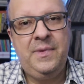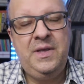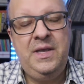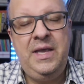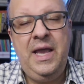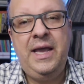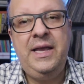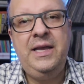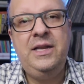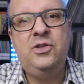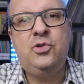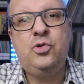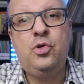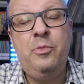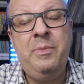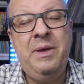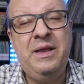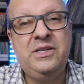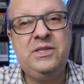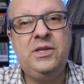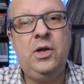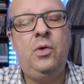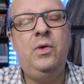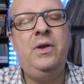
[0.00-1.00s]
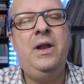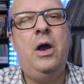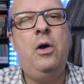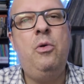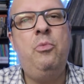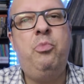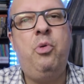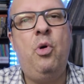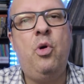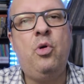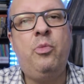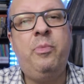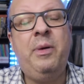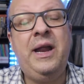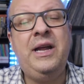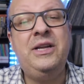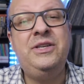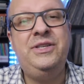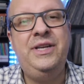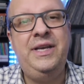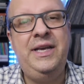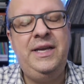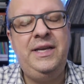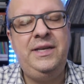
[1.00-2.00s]
que aí eles começam a olhar um pouco para
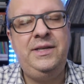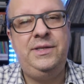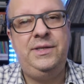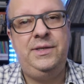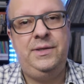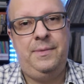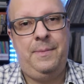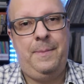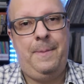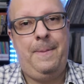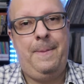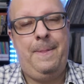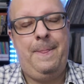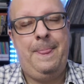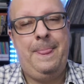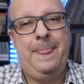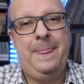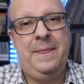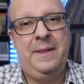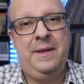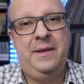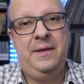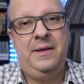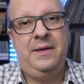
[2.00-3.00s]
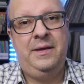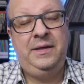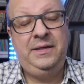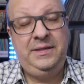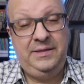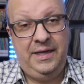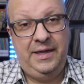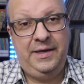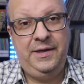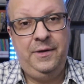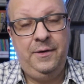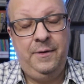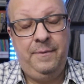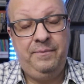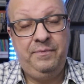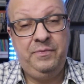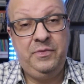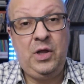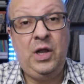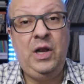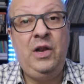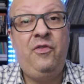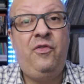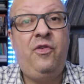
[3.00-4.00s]
a gente entendeu?
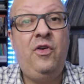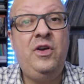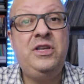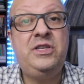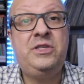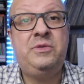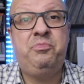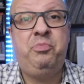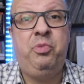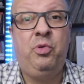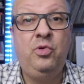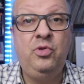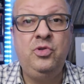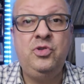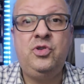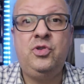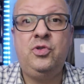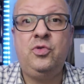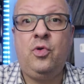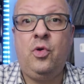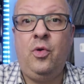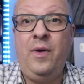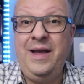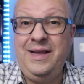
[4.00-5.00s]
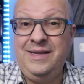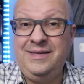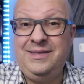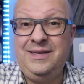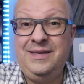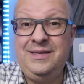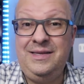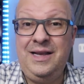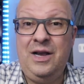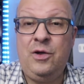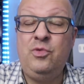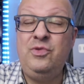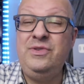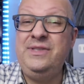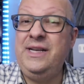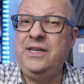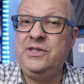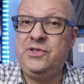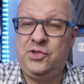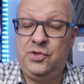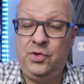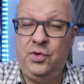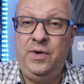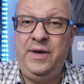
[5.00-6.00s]
Então ele foi expulso com essas
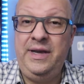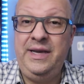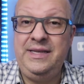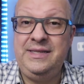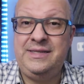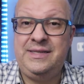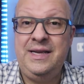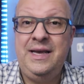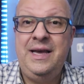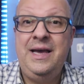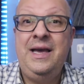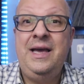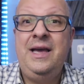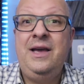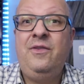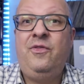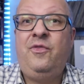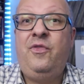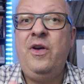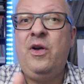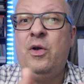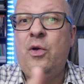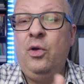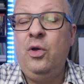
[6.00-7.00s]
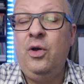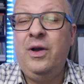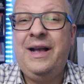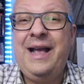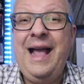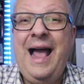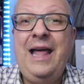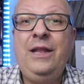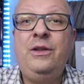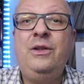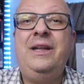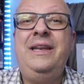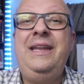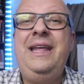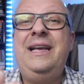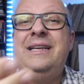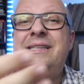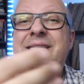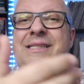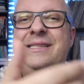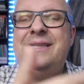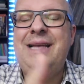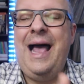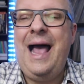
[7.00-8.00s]
acusações, foi colocado,
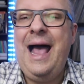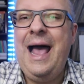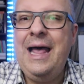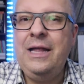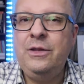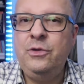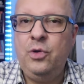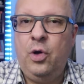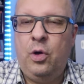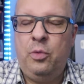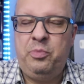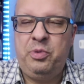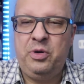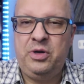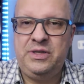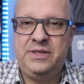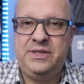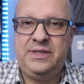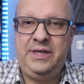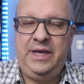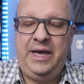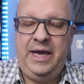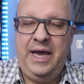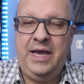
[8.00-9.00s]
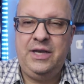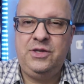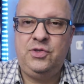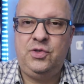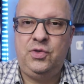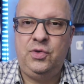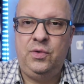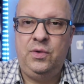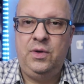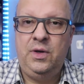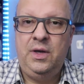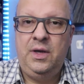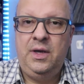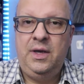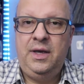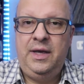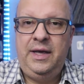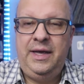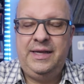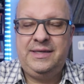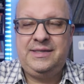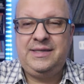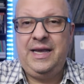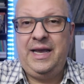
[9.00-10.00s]
anexado ao processo,
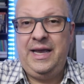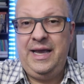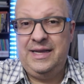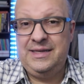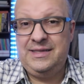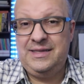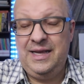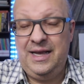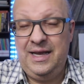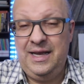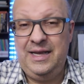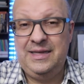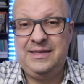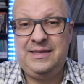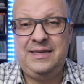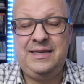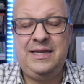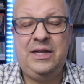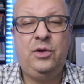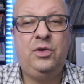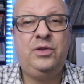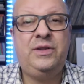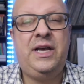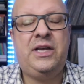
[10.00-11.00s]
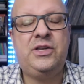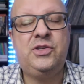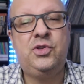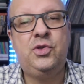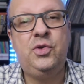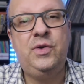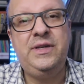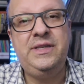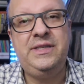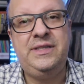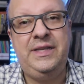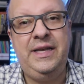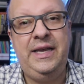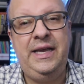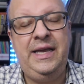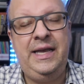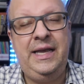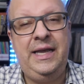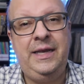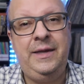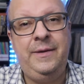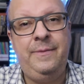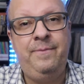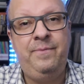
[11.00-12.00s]
essa, essa, essas anotações
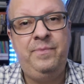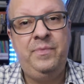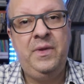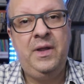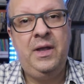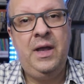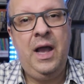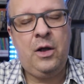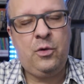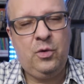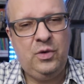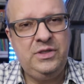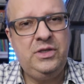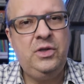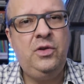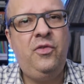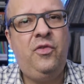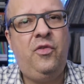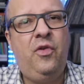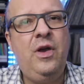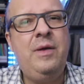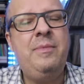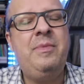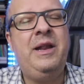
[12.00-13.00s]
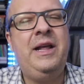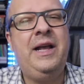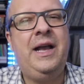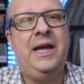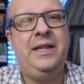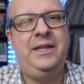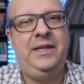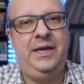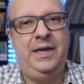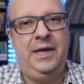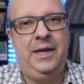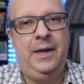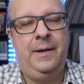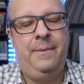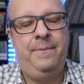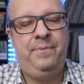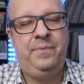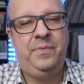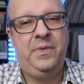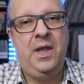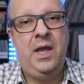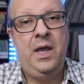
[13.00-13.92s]
dele. A coisa não foi brincadeira.